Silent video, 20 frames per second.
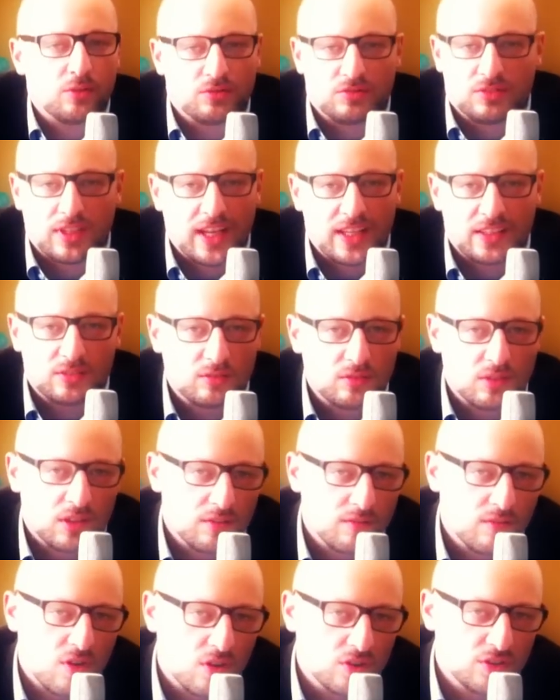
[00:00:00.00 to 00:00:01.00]
è
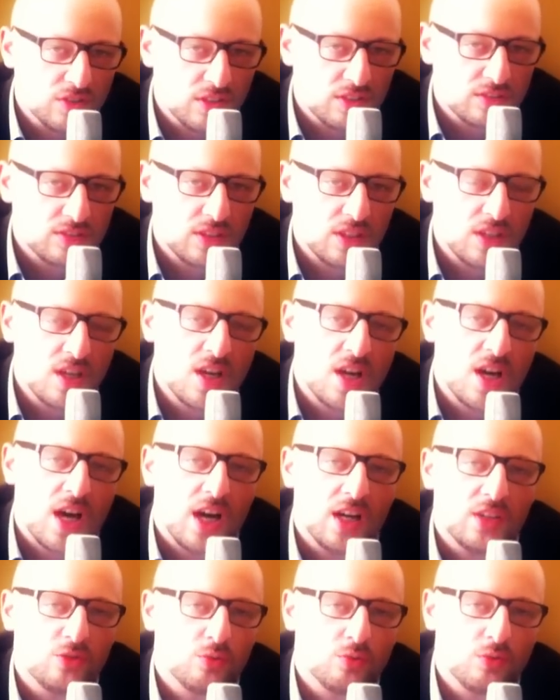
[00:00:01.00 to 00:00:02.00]
costretto a rivolgersi
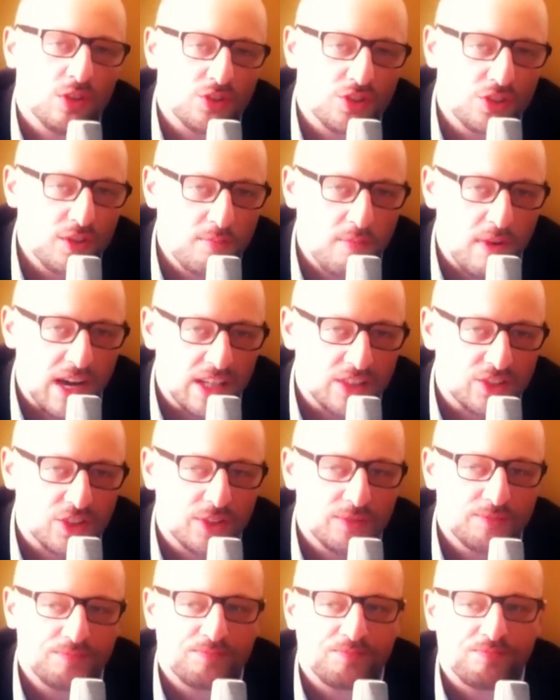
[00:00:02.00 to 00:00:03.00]
al giudice di
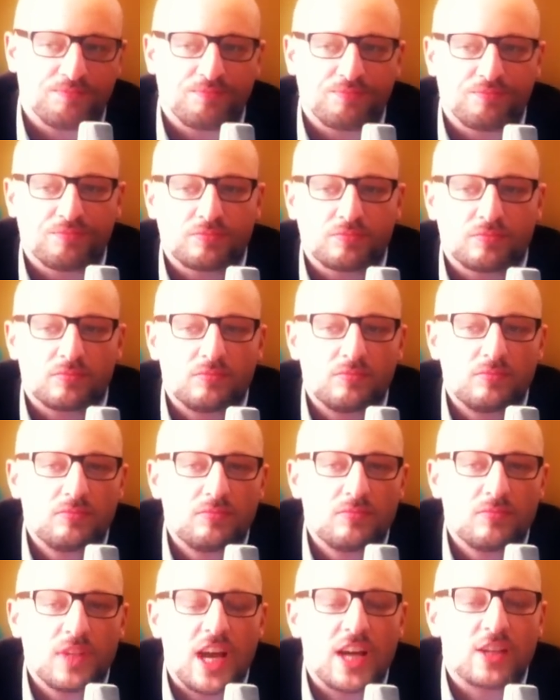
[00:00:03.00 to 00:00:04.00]
pace,
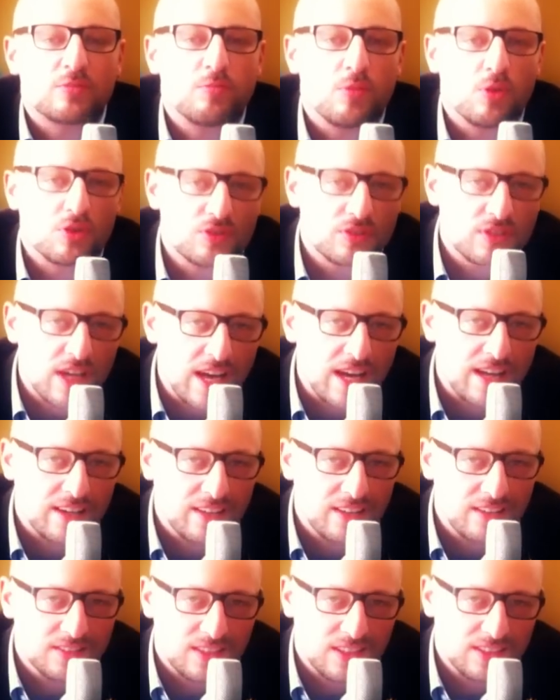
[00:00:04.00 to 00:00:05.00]
a
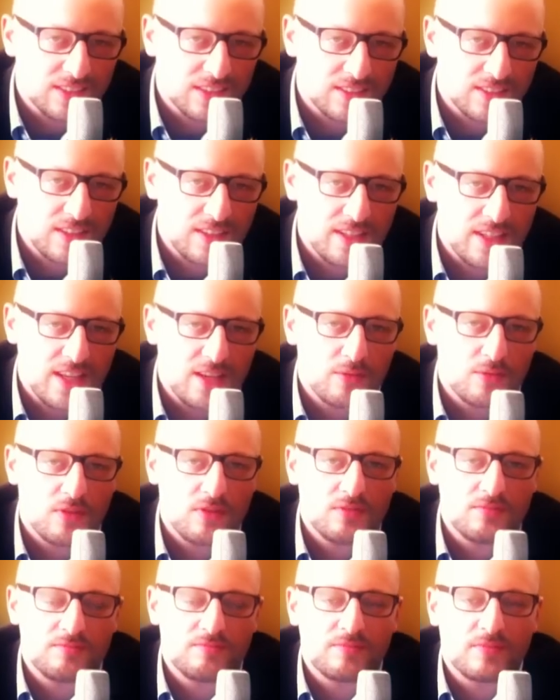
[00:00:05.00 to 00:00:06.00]
sborsare i 36
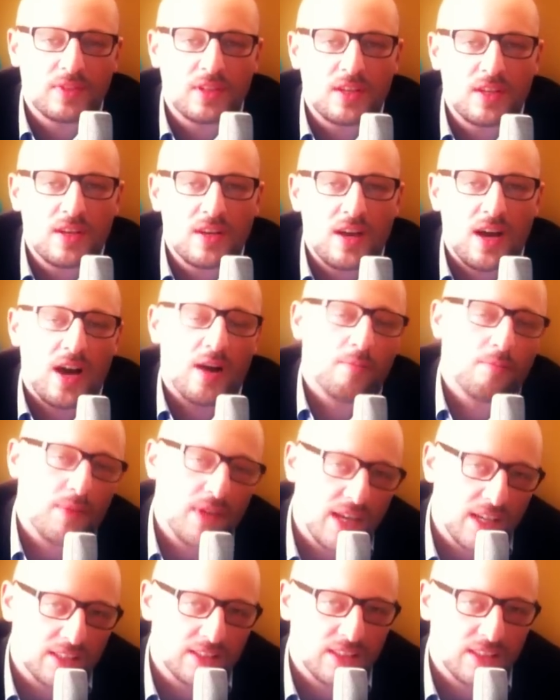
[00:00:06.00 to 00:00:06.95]
euro, a